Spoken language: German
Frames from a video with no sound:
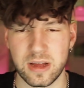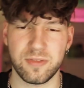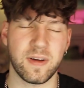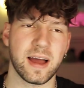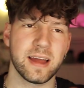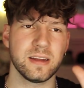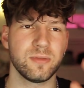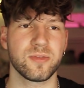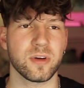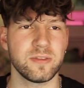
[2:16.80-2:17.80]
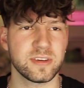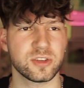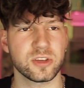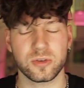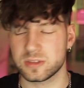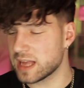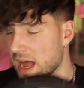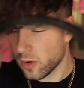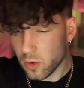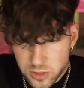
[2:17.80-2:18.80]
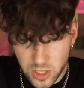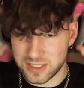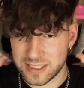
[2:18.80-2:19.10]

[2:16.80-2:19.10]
einfach rein, liebe Freunde. Was soll ich groß sagen? Holt euch